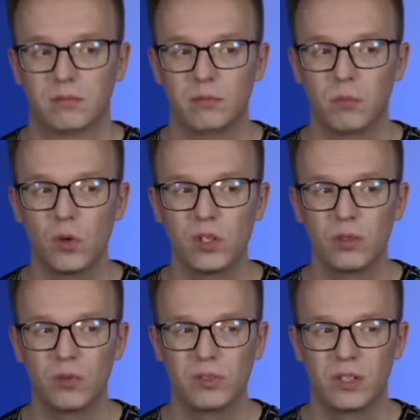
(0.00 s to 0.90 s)

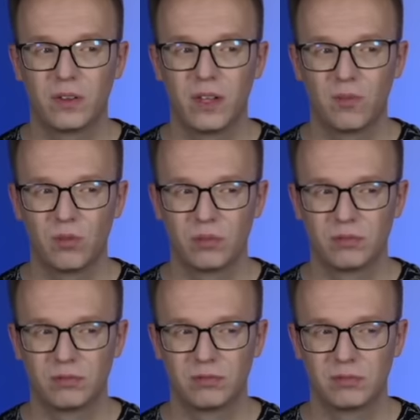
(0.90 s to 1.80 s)
Можно хоть одного
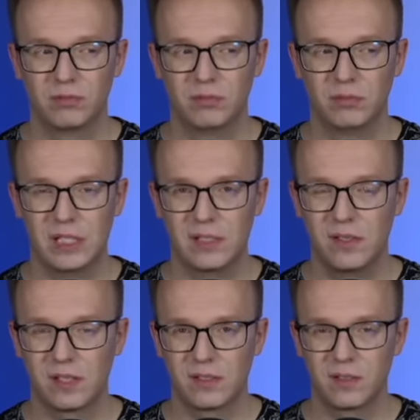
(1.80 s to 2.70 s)

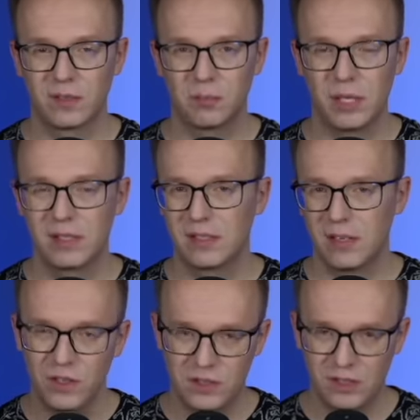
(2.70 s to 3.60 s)
известного
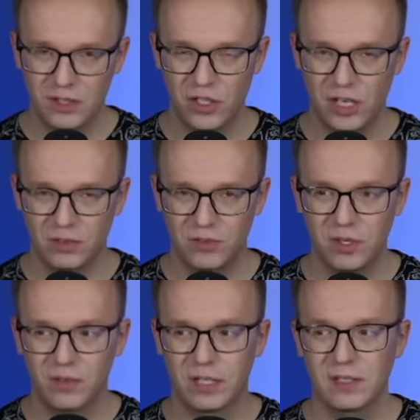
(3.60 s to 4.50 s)
представителя Child
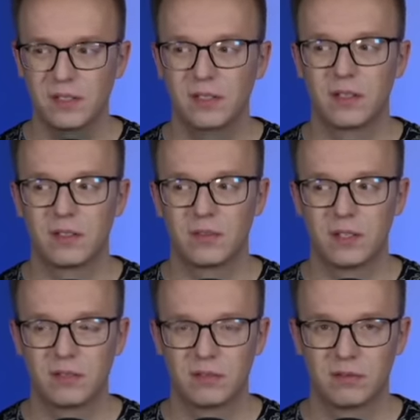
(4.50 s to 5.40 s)
Free в России
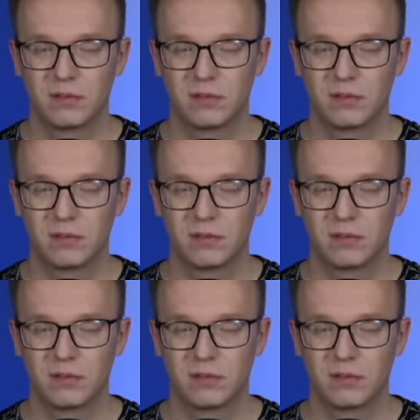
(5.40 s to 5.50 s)
назвать?